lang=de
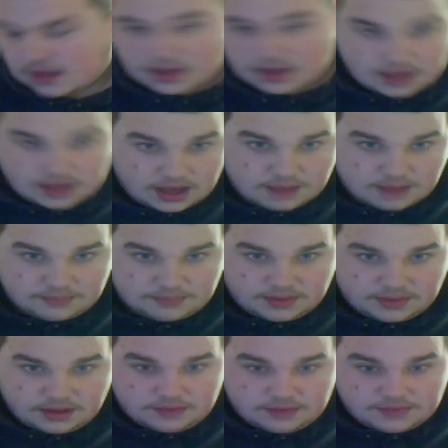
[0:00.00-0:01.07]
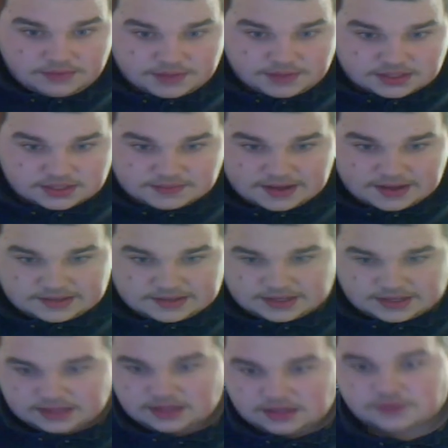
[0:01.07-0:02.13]
Ähm, wie wird das
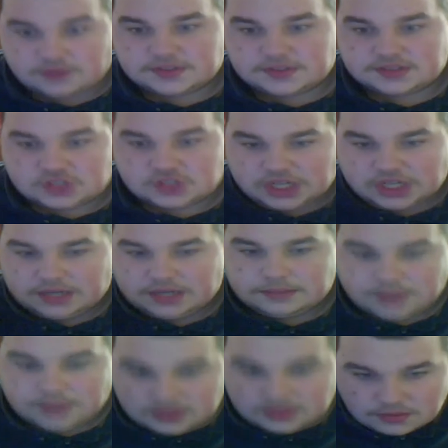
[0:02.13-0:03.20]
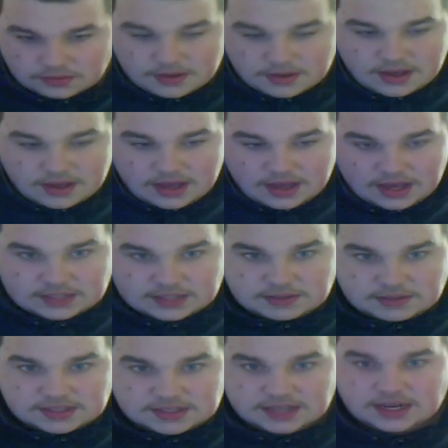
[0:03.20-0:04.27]
weitergehen hier auf diesem Channel? Also, es
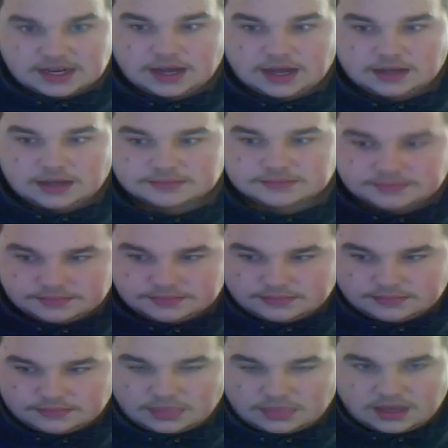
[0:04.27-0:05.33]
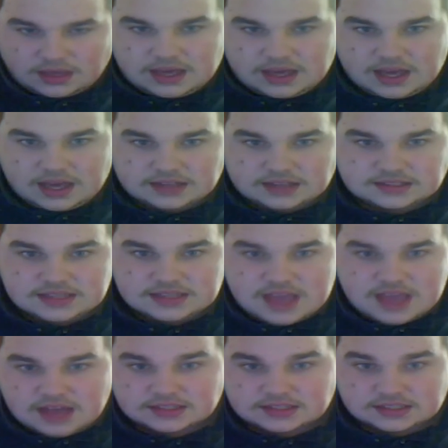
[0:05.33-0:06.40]
wird dann am
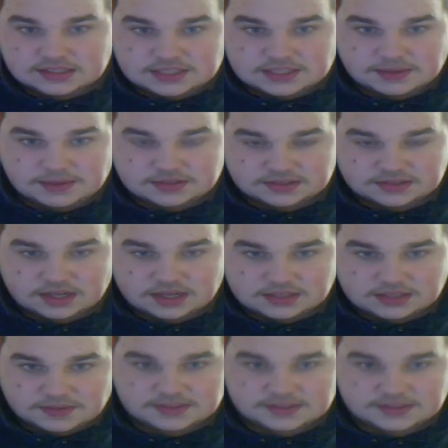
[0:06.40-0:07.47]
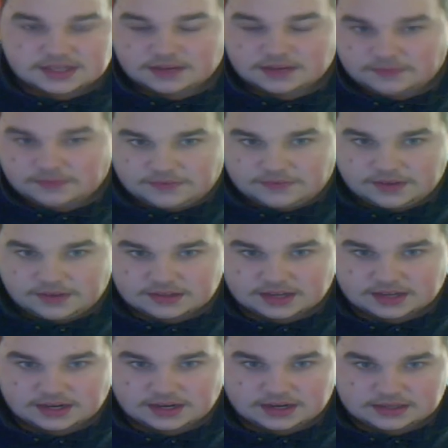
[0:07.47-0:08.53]
1.1.2021 ein
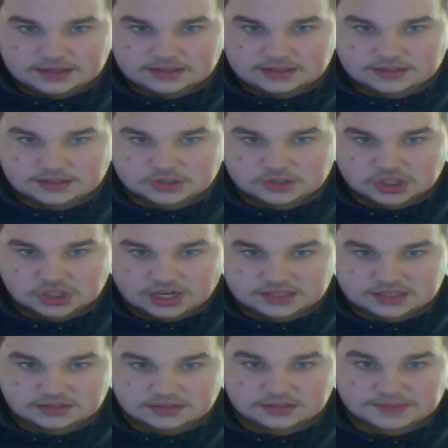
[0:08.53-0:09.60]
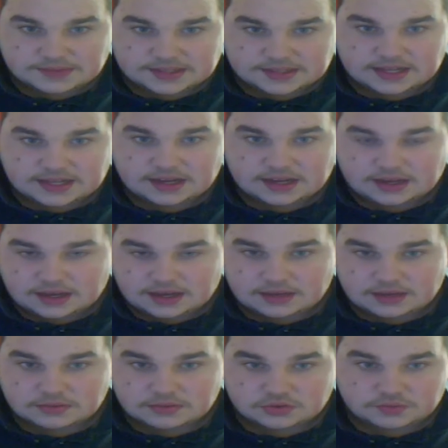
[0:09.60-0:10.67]
Viertkanal starten, und zwar der
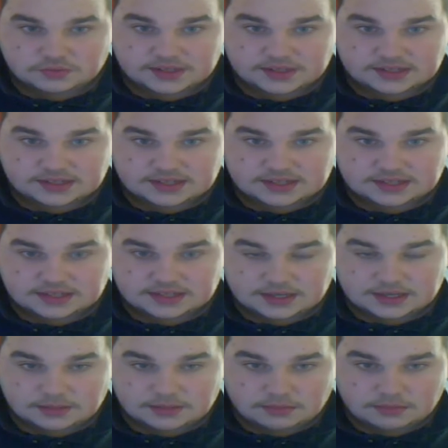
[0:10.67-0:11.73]
äh, YouTube Peter TT.